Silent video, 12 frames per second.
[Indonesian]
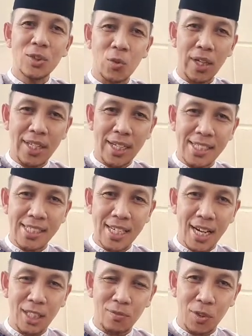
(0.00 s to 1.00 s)
Tunaikan
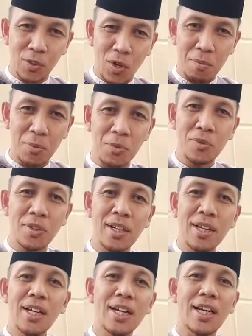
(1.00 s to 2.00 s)
zakat fitrahmu
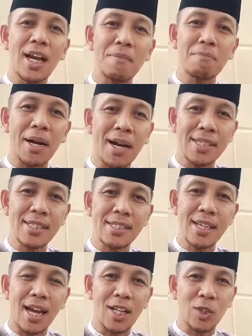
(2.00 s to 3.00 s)
dalam
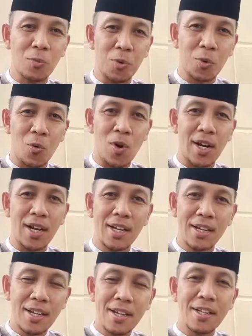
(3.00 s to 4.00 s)
beras ataupun uang.
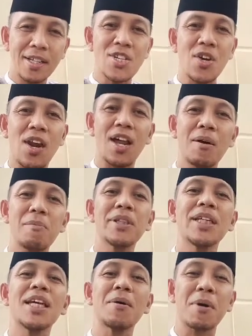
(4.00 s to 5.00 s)
Insya Allah
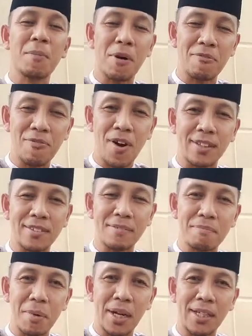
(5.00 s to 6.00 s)
menjadi yang bermanfaat
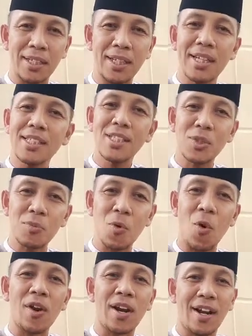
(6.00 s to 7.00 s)
bagi
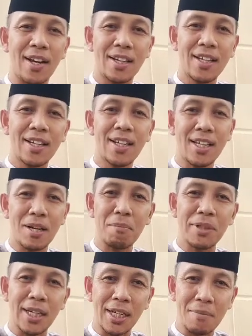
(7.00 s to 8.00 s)
semua orang yang
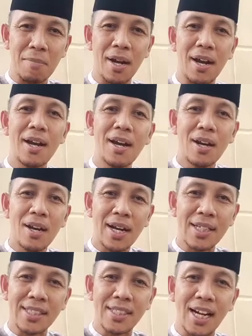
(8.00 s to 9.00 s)
menerima
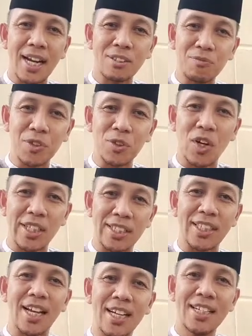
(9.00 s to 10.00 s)
eh, zakat fitrah
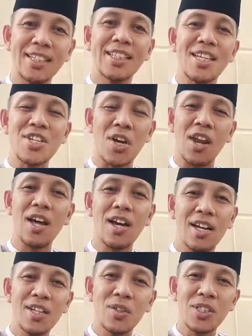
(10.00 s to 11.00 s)
kita. Insya Allah.
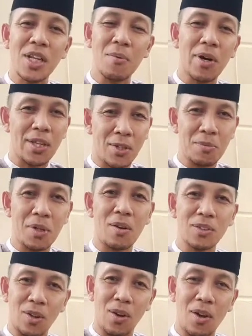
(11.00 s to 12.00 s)
Assalamualaikum
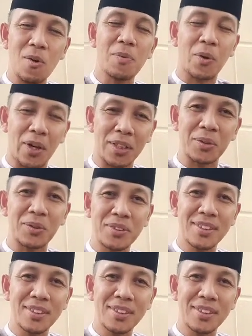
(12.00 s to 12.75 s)
warahmatullahi wabarakatuh.